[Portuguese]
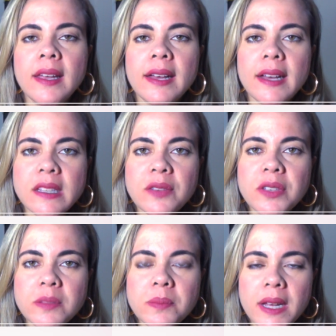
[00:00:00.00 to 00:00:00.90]
Cada
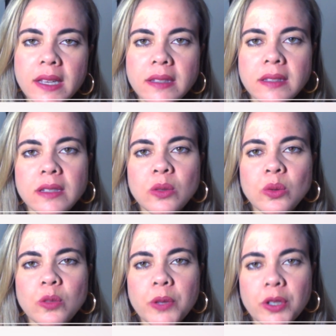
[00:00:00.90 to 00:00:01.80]
vez mais,
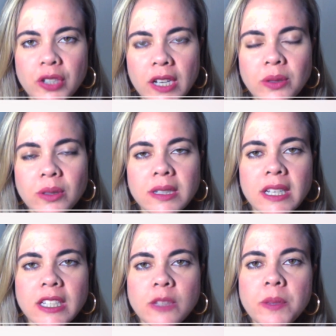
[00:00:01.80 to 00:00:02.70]
nos projetos e
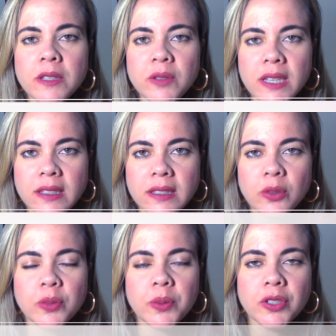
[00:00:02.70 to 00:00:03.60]
na especificação
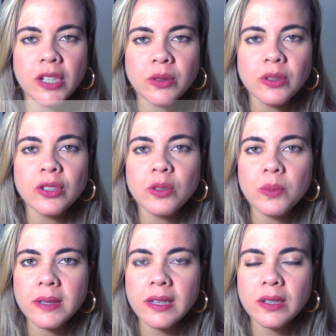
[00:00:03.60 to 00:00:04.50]
de projetos de
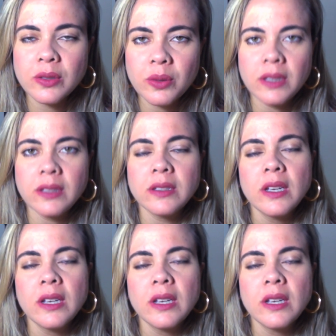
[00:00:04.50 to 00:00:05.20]
subestações,